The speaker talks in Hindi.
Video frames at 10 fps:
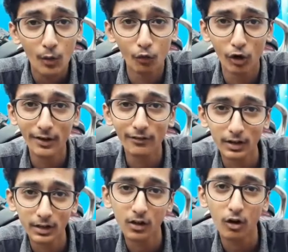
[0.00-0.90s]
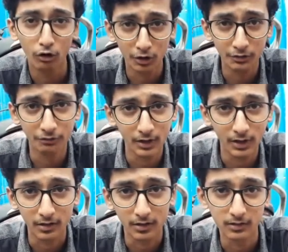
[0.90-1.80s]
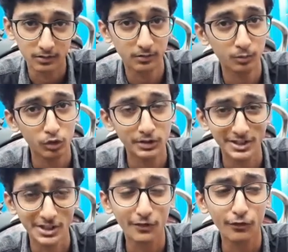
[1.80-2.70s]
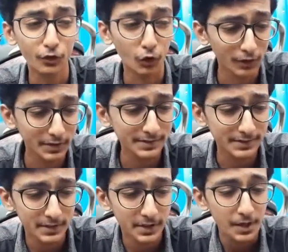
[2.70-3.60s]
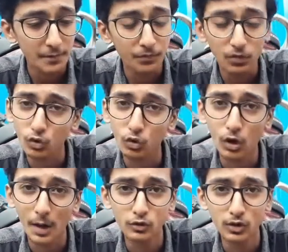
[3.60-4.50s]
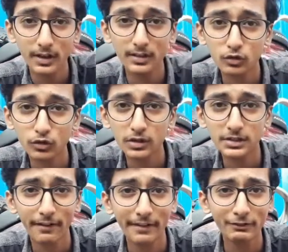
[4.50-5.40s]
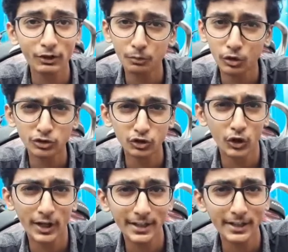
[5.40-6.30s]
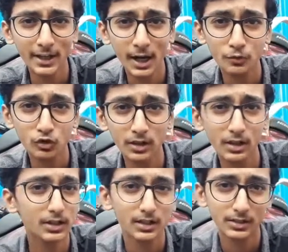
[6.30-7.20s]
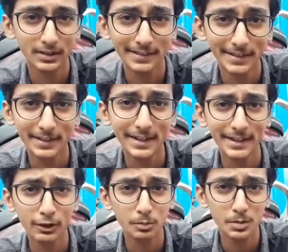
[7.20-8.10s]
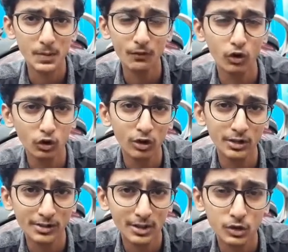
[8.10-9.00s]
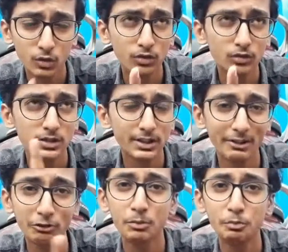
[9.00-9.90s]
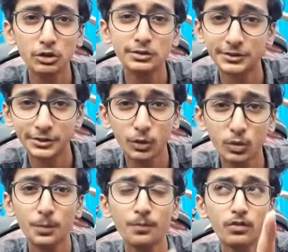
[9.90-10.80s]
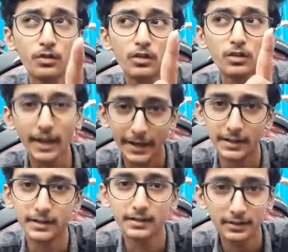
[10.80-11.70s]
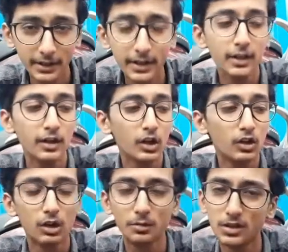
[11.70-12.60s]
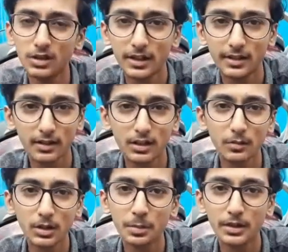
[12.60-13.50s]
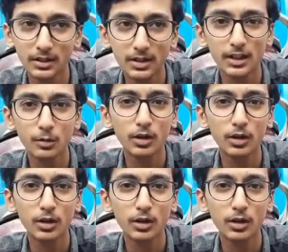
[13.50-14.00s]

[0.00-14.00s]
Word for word: वो है वन और वन पॉइंट सिक्सटी फोर डॉलर्स तो आप जो है इसको सेवेंटी वन पॉइंट जीरो नाइन करके आप जो है देख सकते हैं इंडियन रुपीज़ में वन डॉलर इज टू सेवेंटी वन पॉइंट जीरो नाइन ठीक है सब तो जो है देख सकते हैं मतलब कितनी आती है